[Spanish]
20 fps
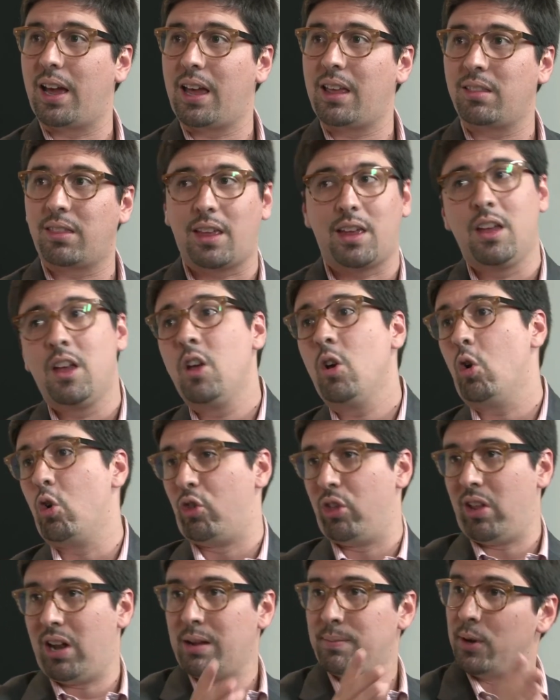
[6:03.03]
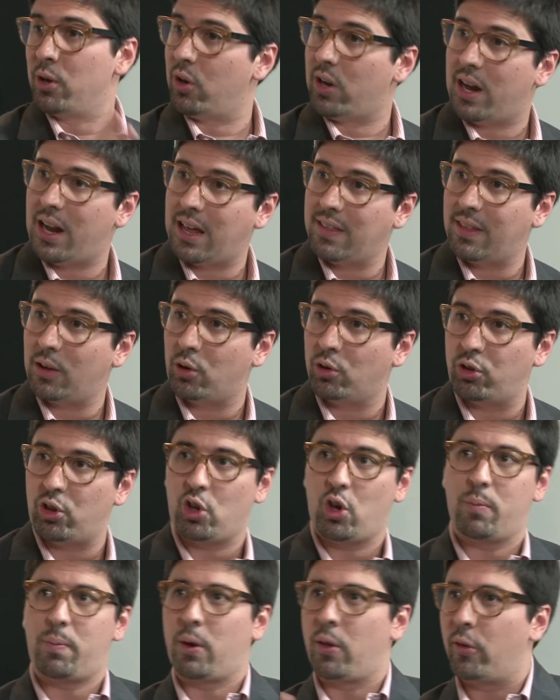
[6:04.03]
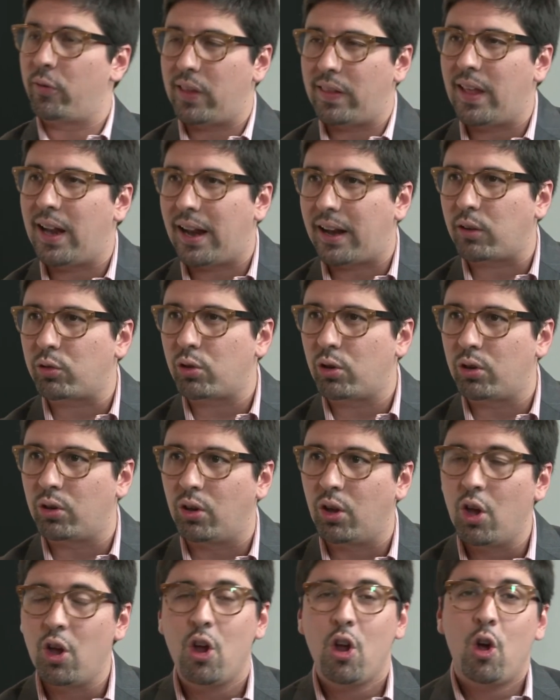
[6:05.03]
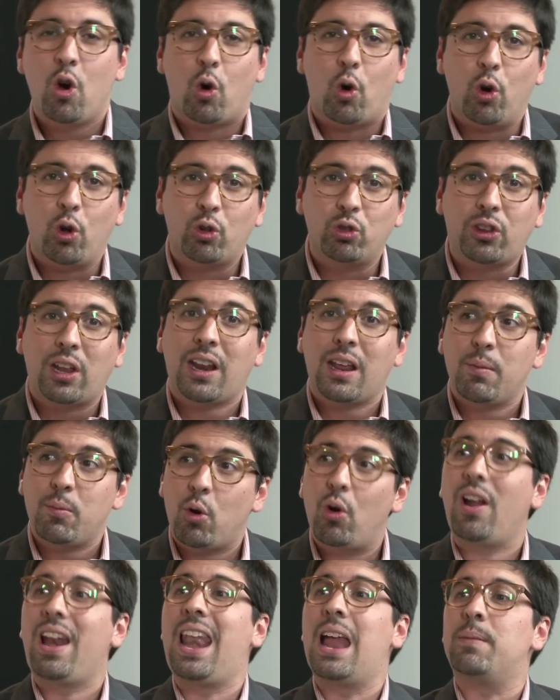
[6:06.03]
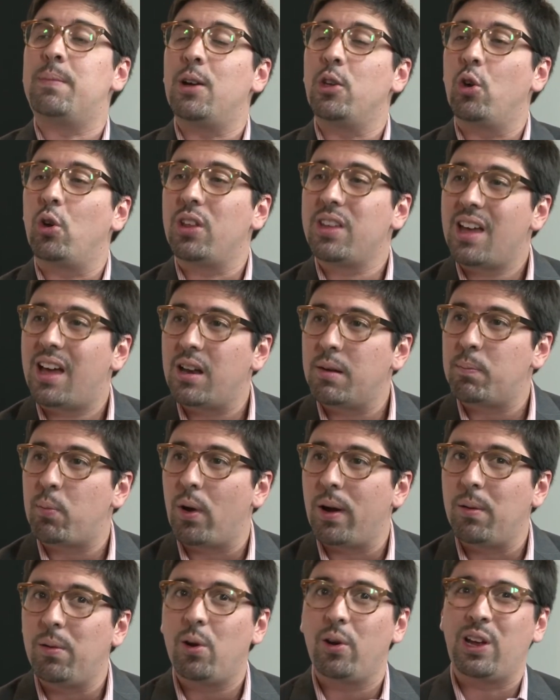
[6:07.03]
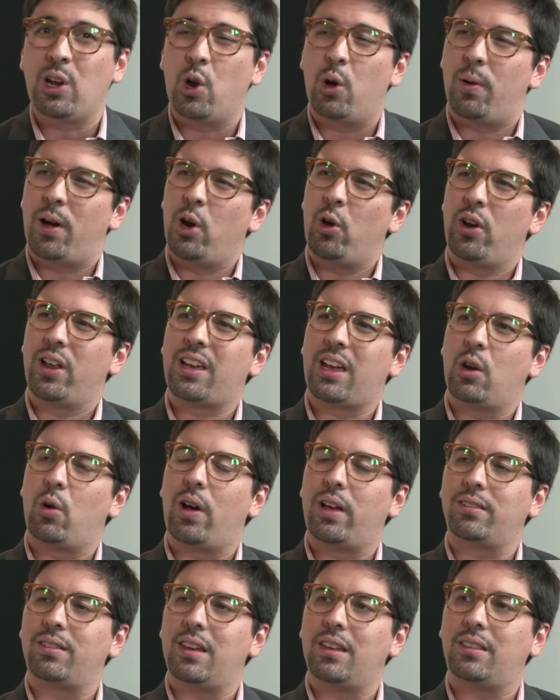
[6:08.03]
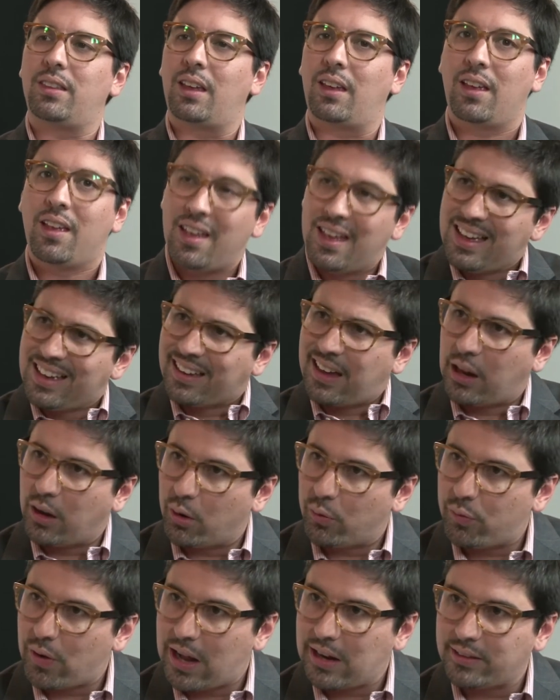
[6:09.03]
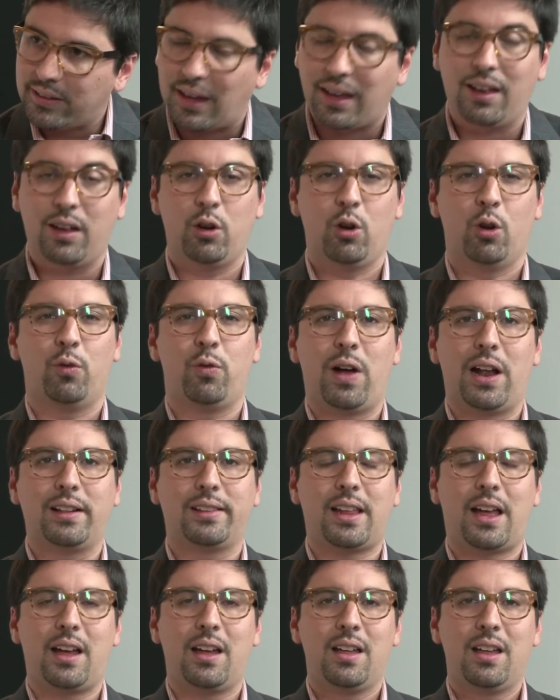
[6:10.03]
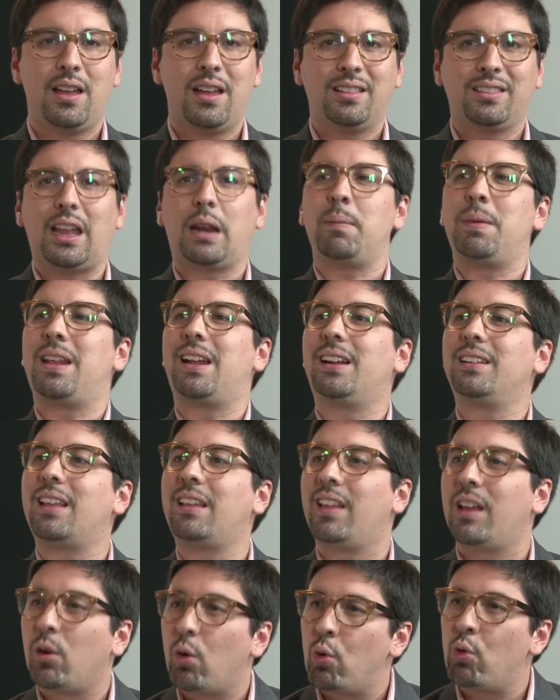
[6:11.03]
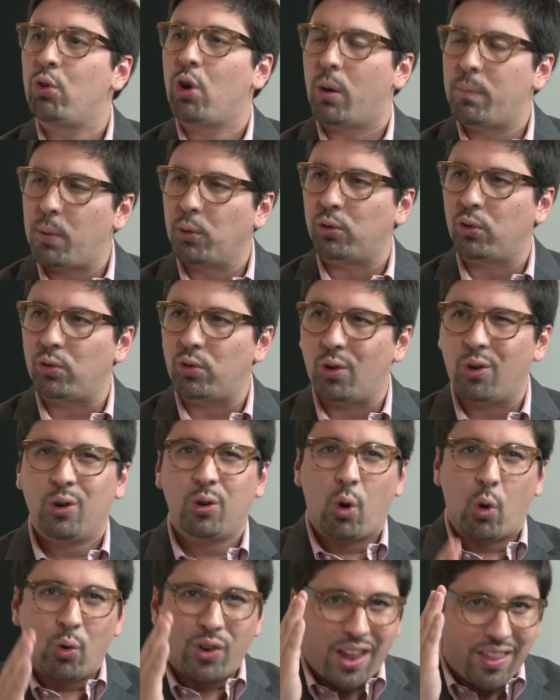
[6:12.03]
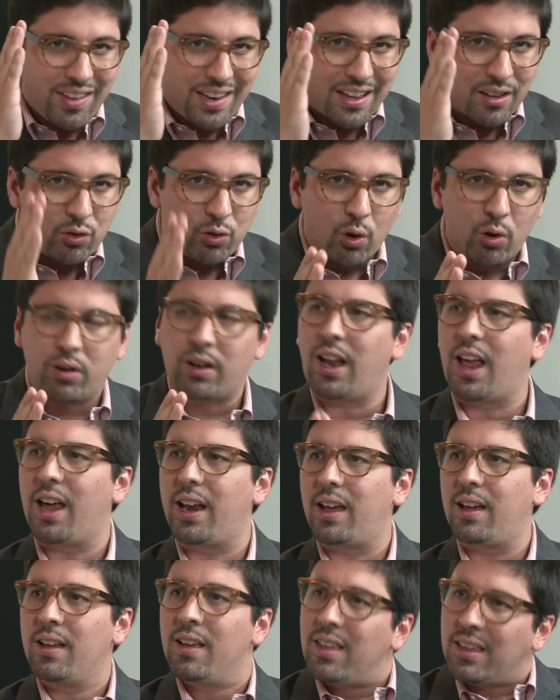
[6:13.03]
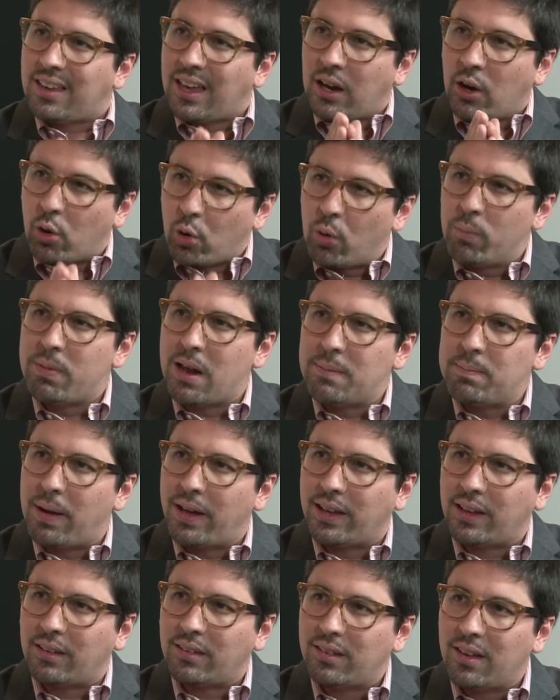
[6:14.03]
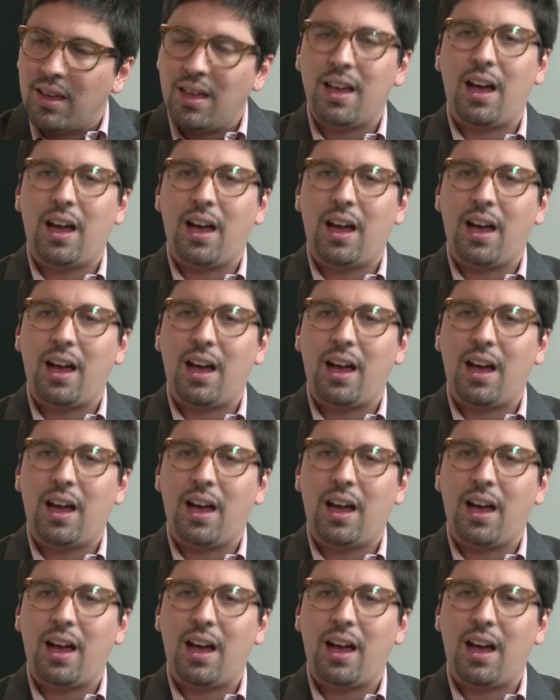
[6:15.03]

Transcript: la gente. O tienes la mayoría de la gente contigo, pero no tienes la razón. Hoy tenemos la mayoría del pueblo y los valores que nos asisten. ¿Qué nos falta? Nos falta terminar de tener una oposición con una dirección clara que enrumbe al país.